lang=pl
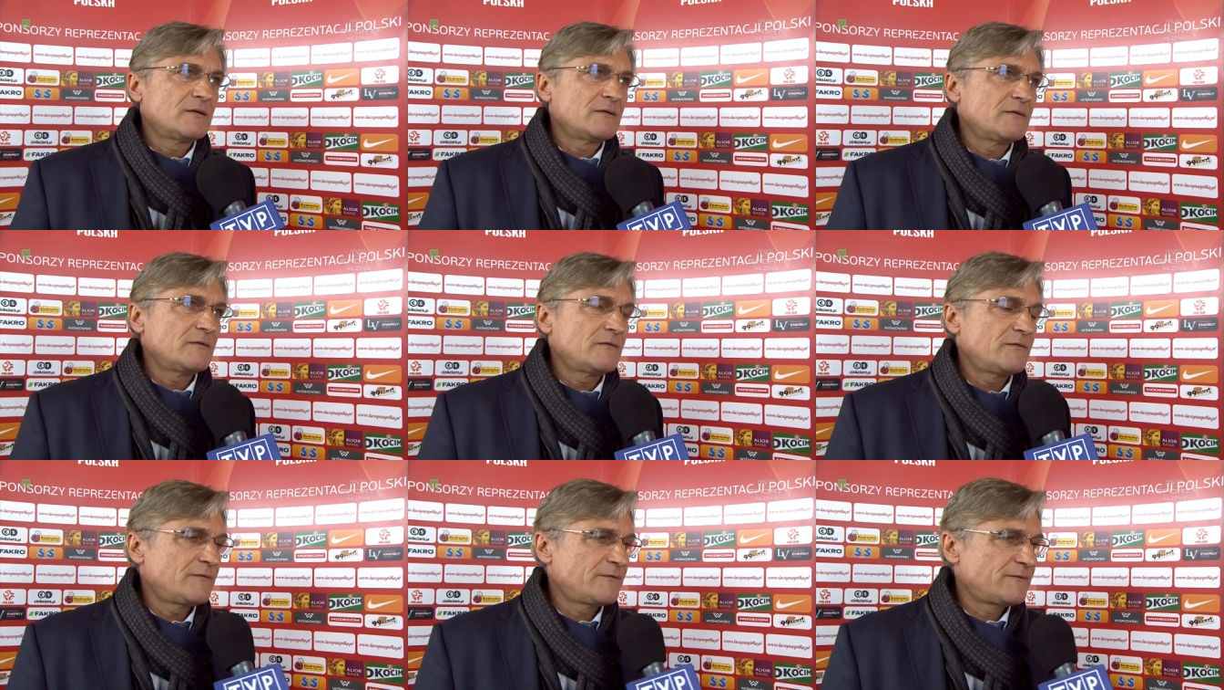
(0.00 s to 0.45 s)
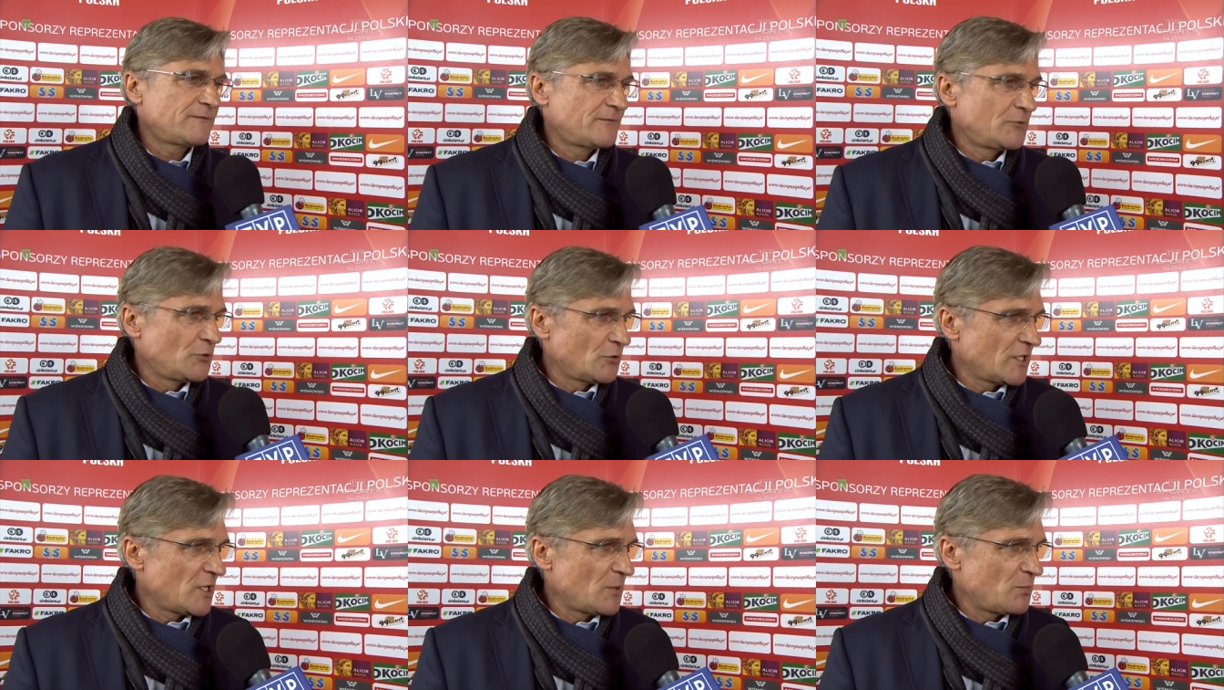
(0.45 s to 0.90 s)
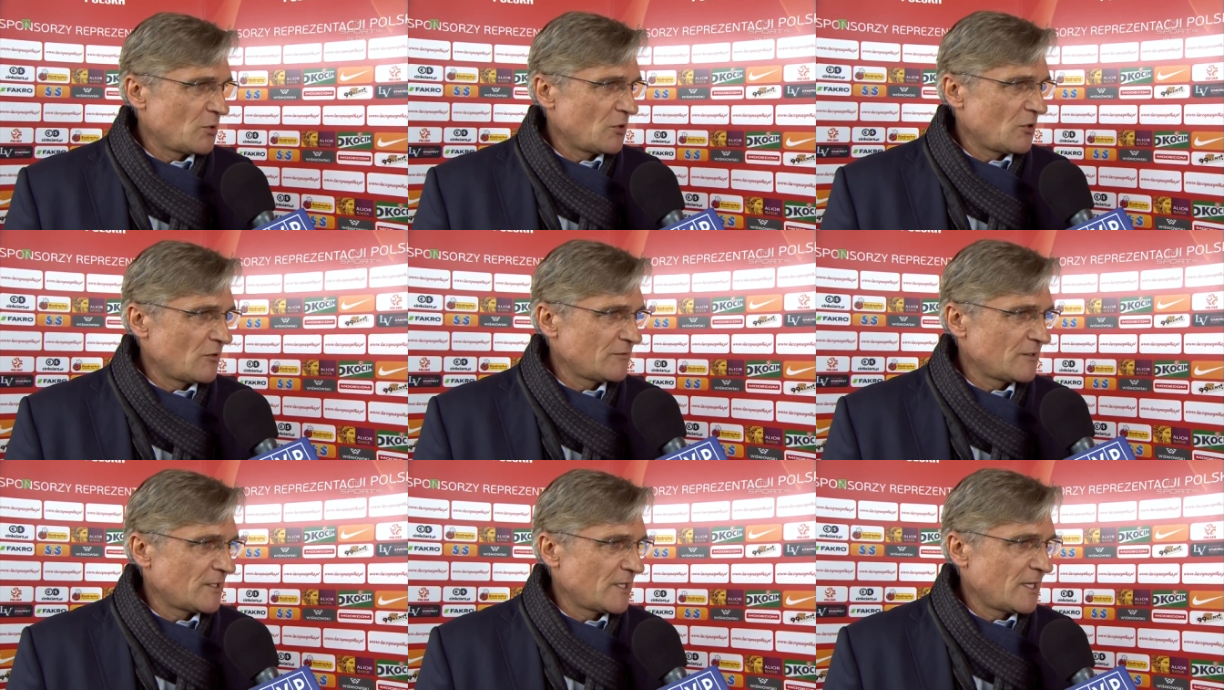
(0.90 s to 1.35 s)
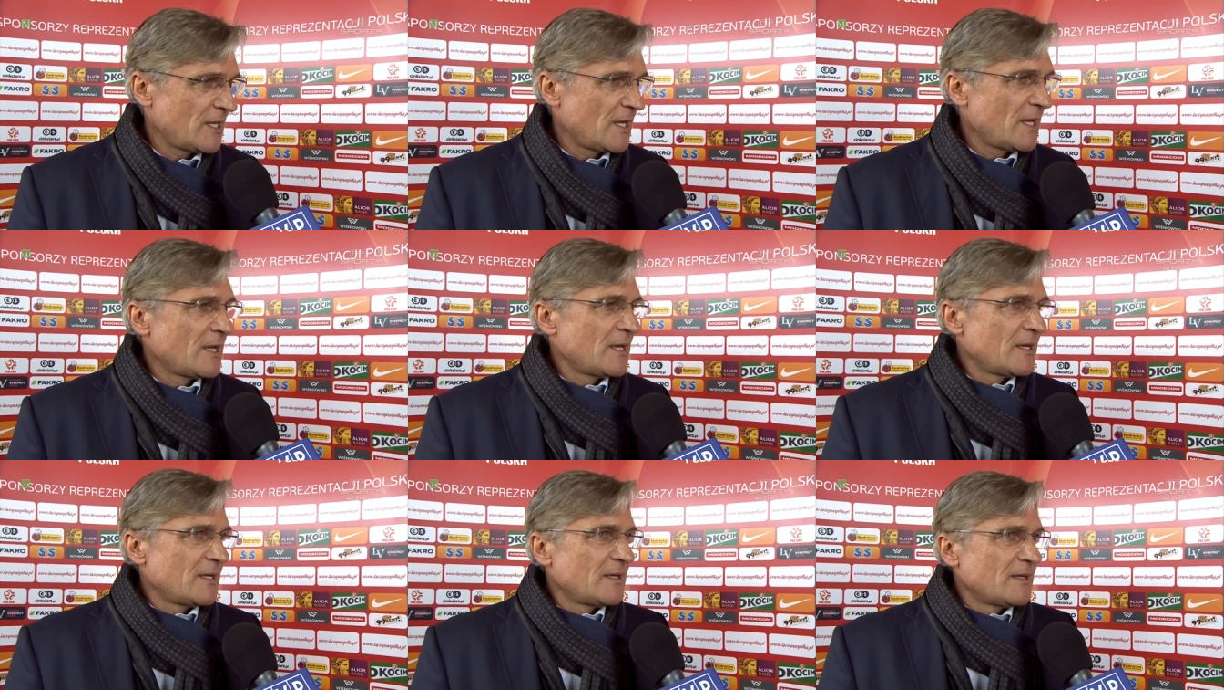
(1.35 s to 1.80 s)
w drugiej połowie
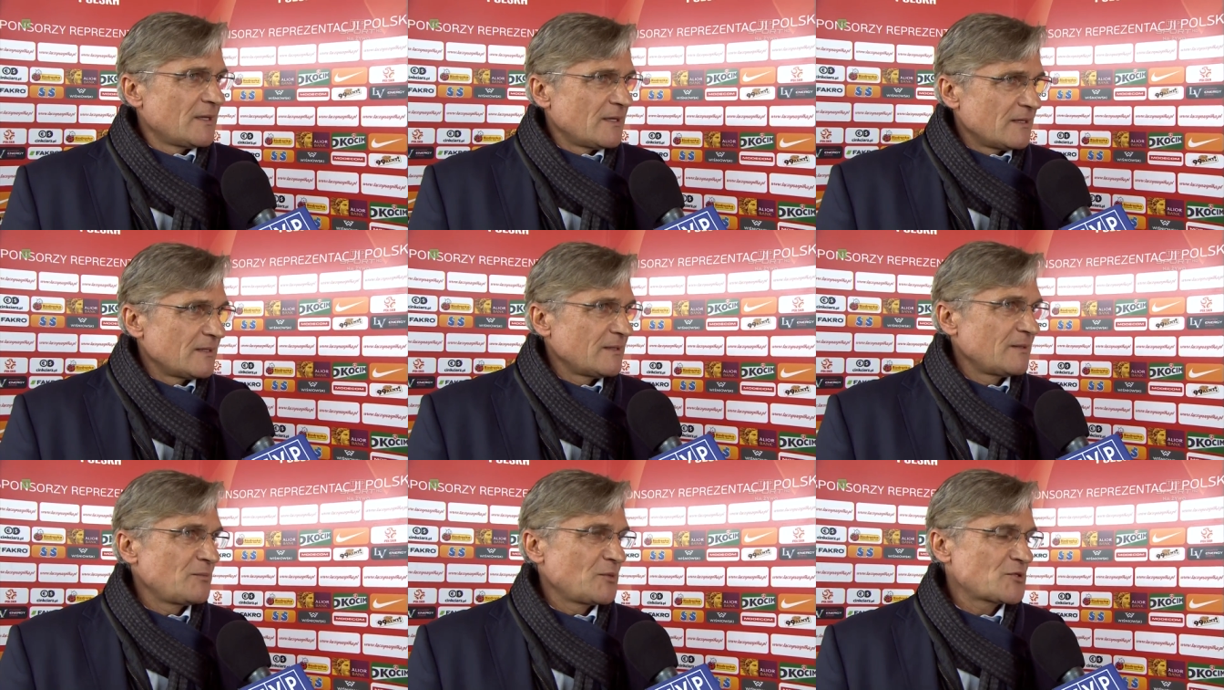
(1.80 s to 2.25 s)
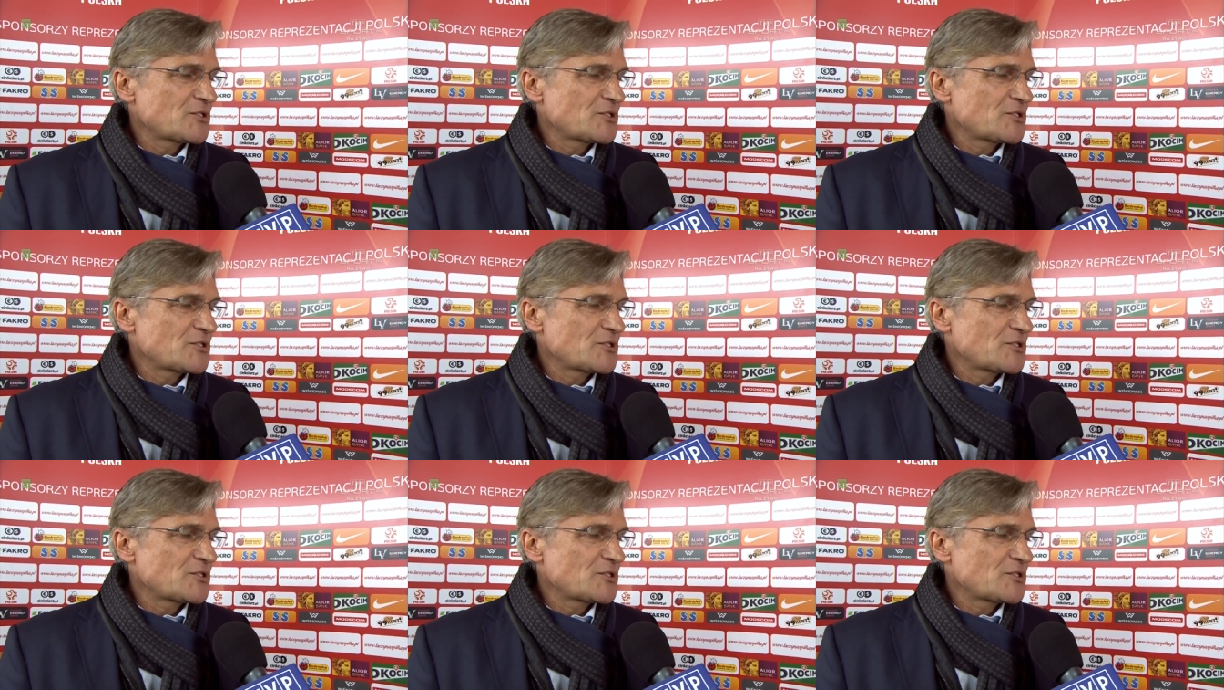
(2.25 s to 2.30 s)
e,